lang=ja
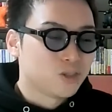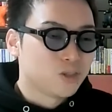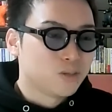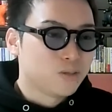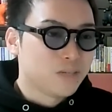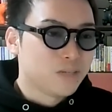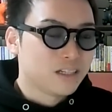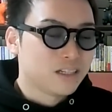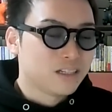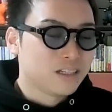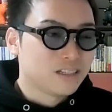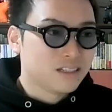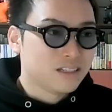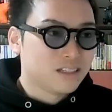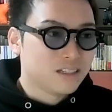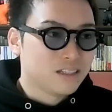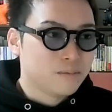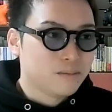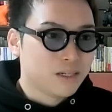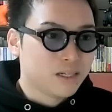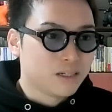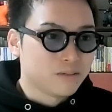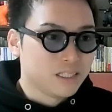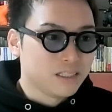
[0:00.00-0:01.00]
そこま全
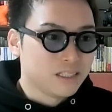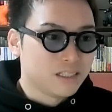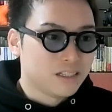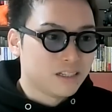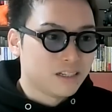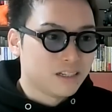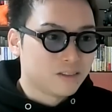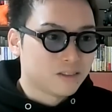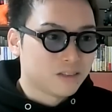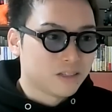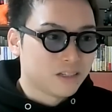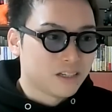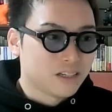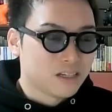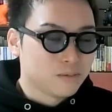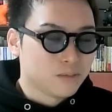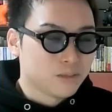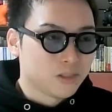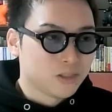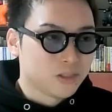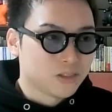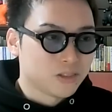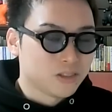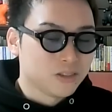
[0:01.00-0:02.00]
然まだみんなネットで買い
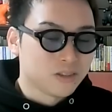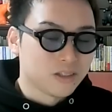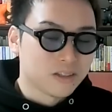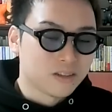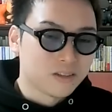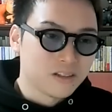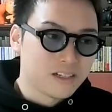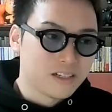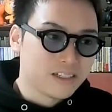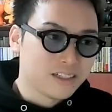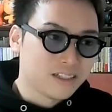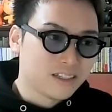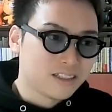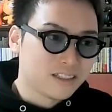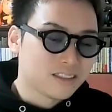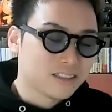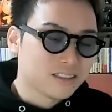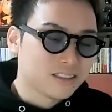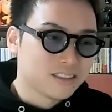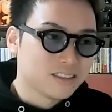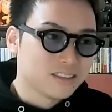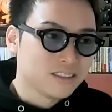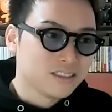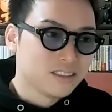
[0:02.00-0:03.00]
物をするような時じゃなかっ
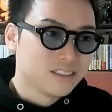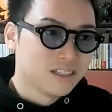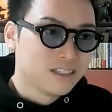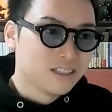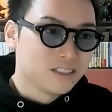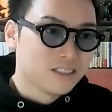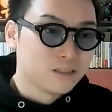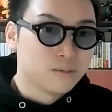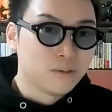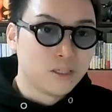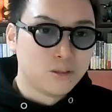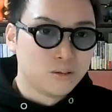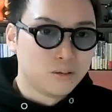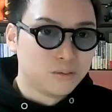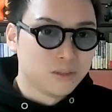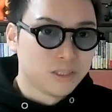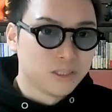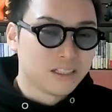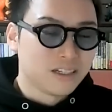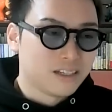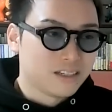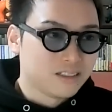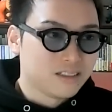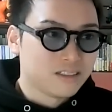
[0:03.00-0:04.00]
たし、スマホを
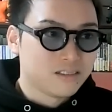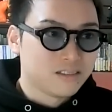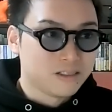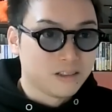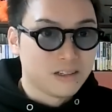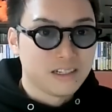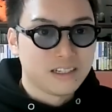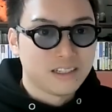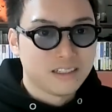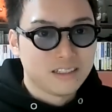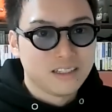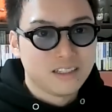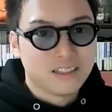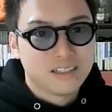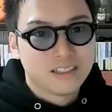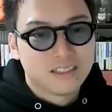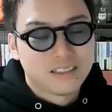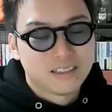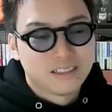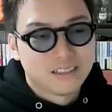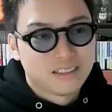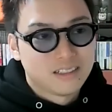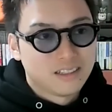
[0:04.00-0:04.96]
持ってない時なんで。